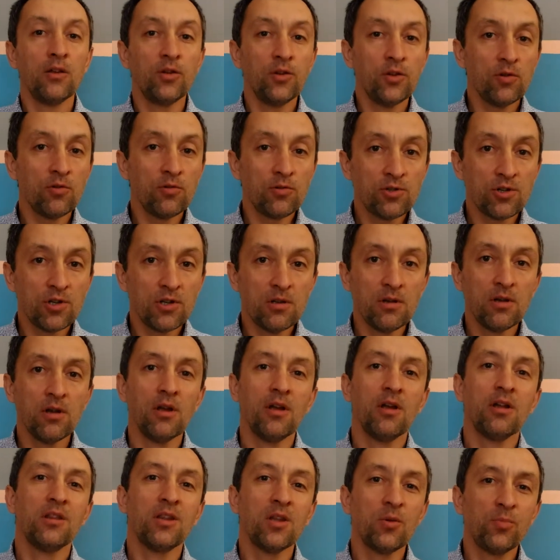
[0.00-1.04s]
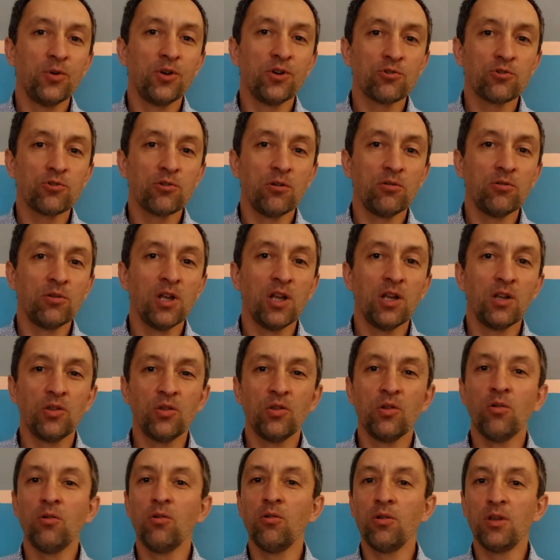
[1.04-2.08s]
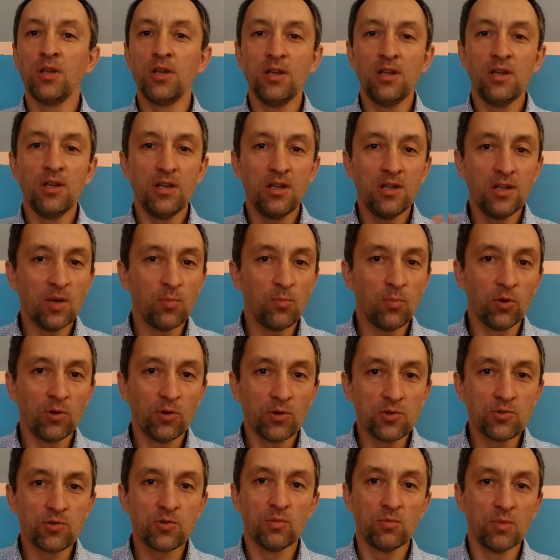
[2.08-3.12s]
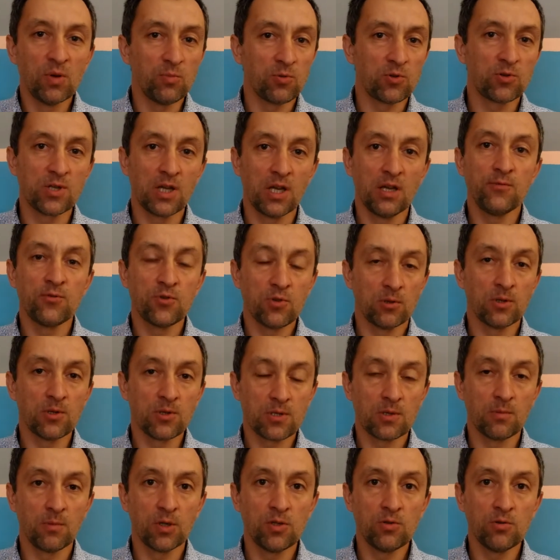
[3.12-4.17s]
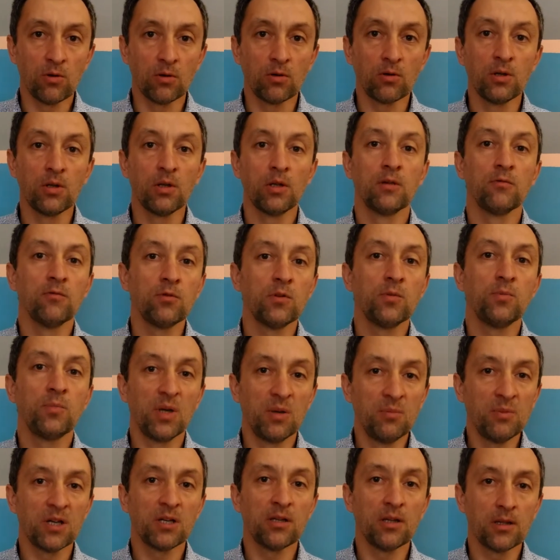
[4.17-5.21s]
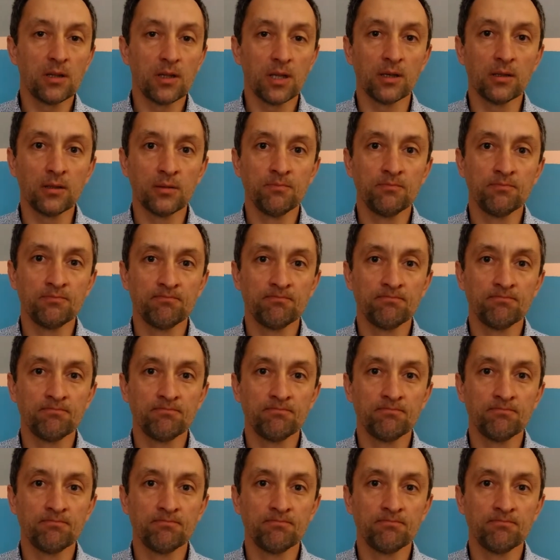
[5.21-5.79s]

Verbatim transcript: Не очень напряженное, но и не полностью мы пускаем все на самотек. Вот примерно так.